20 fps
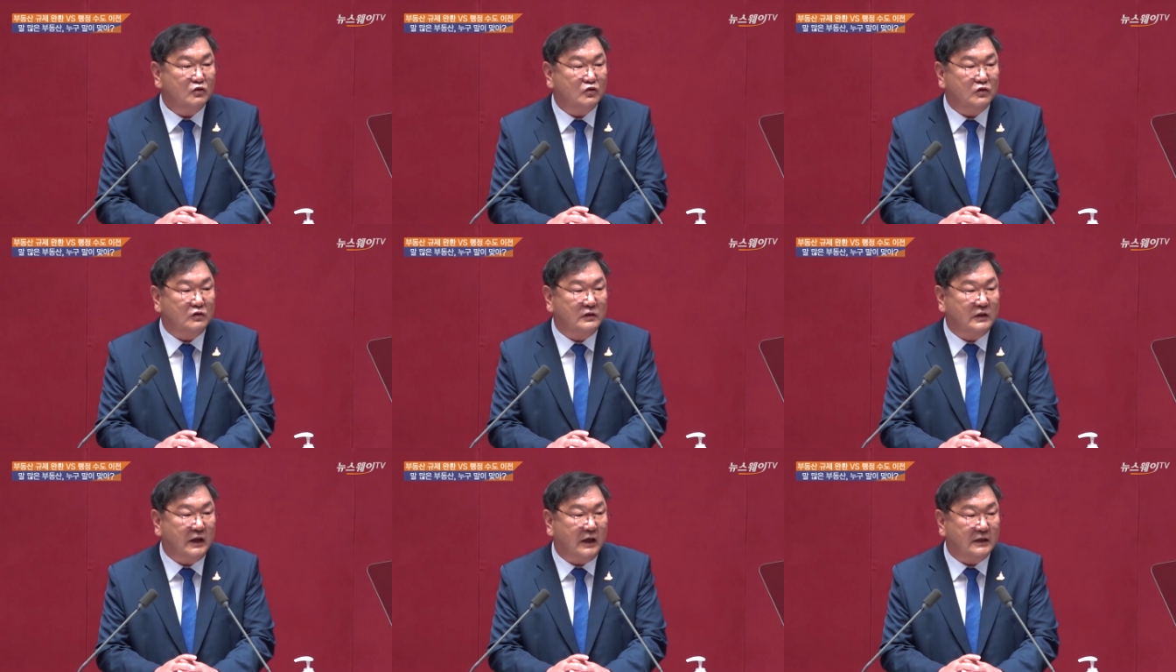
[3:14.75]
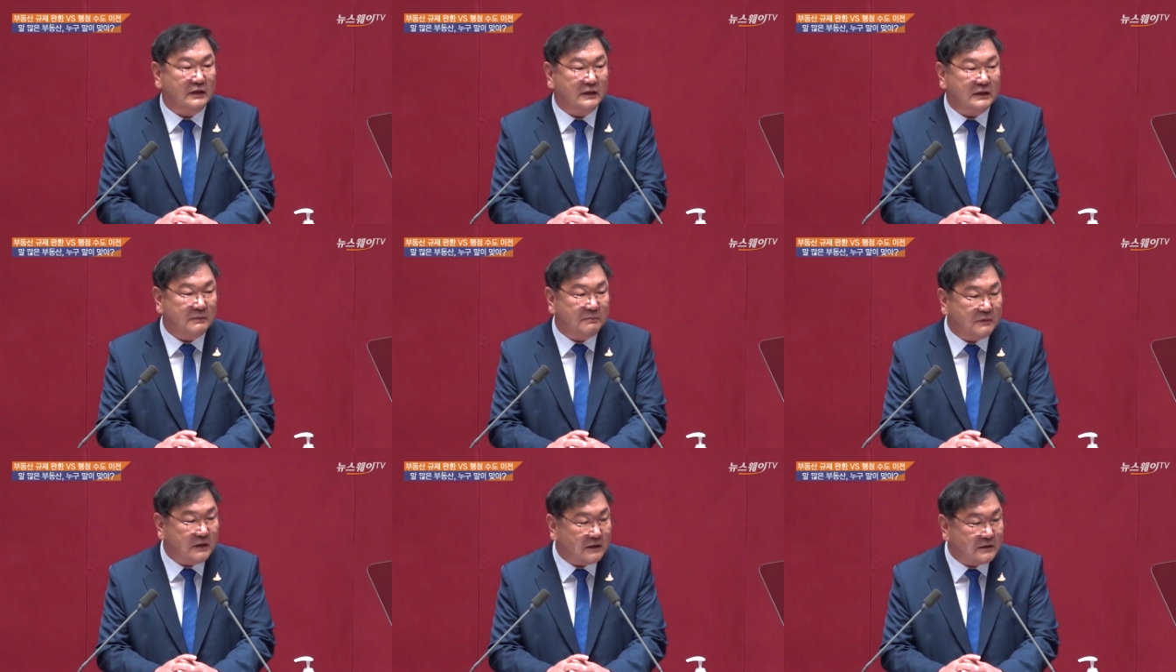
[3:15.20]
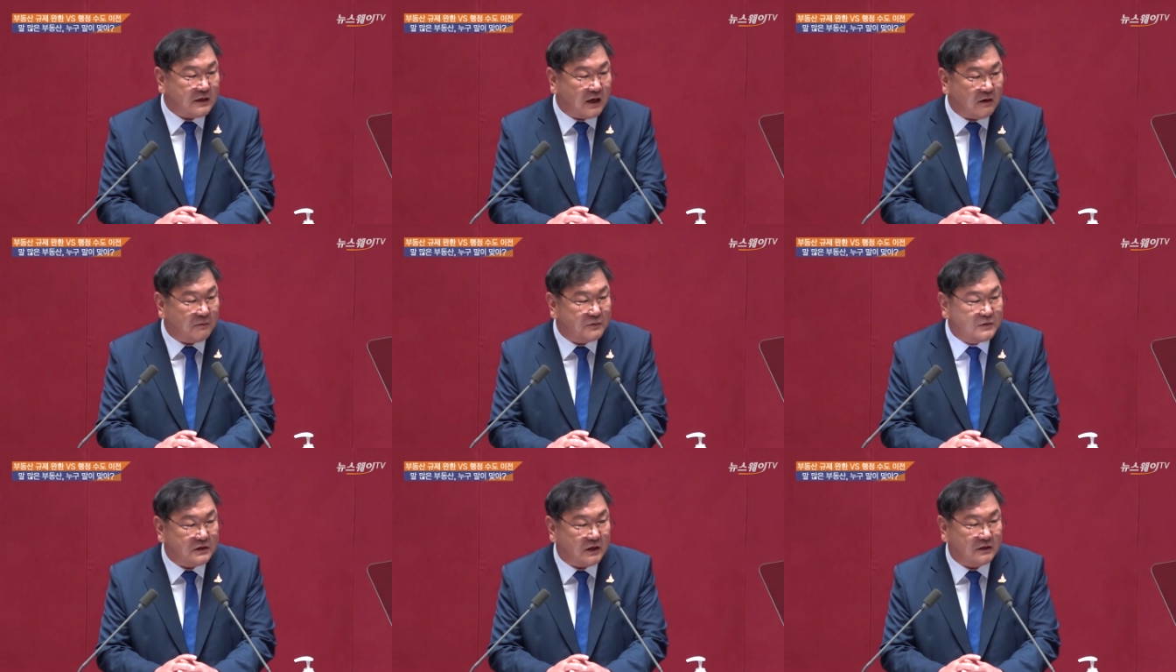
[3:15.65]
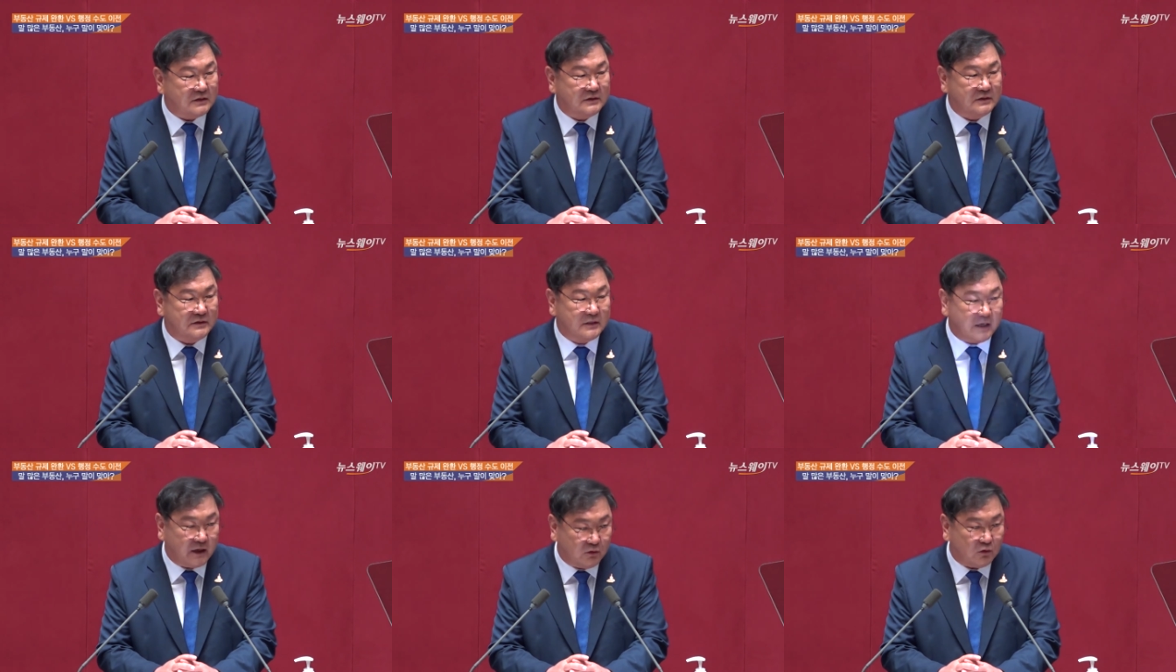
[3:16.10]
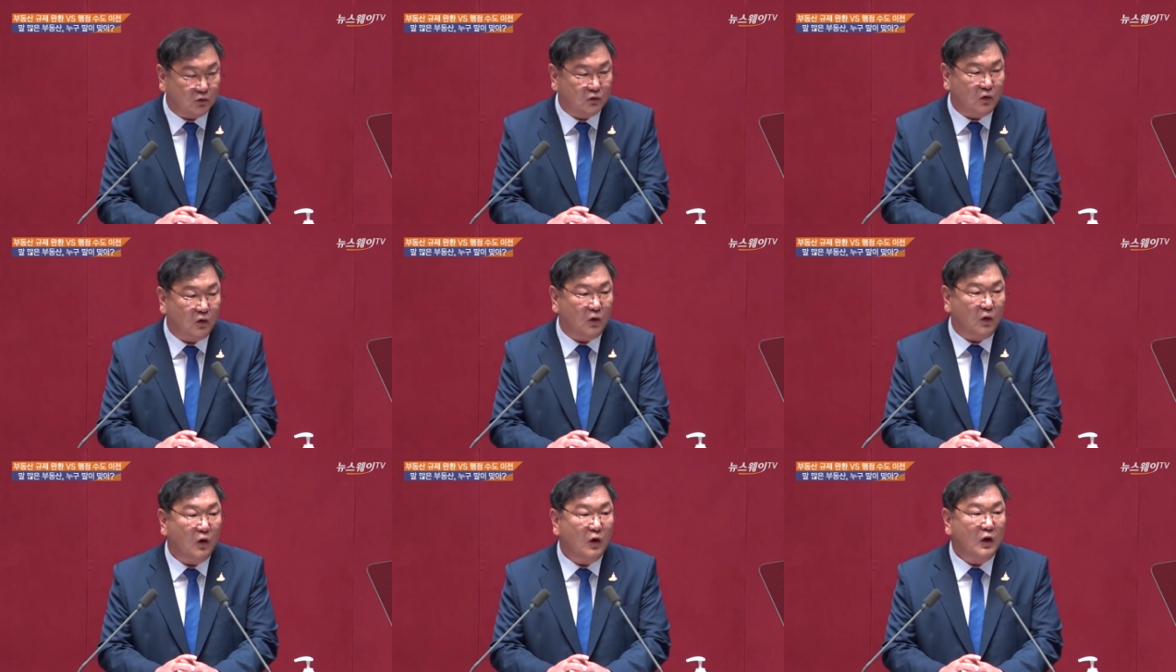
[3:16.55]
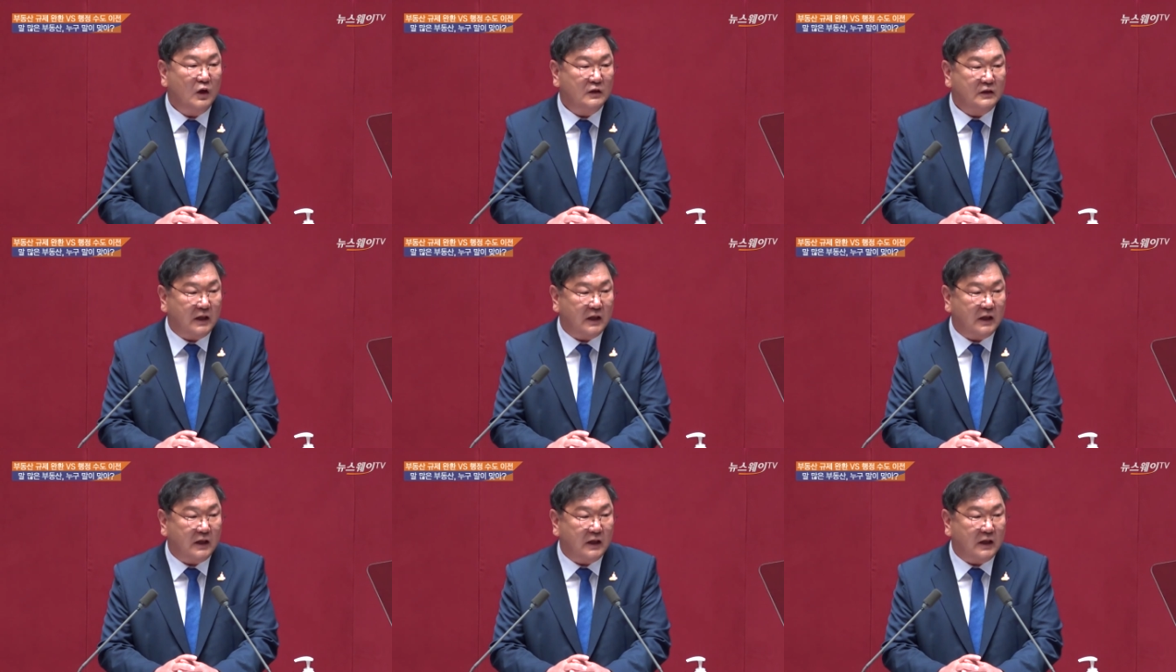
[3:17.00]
주택 임대사업자 제도도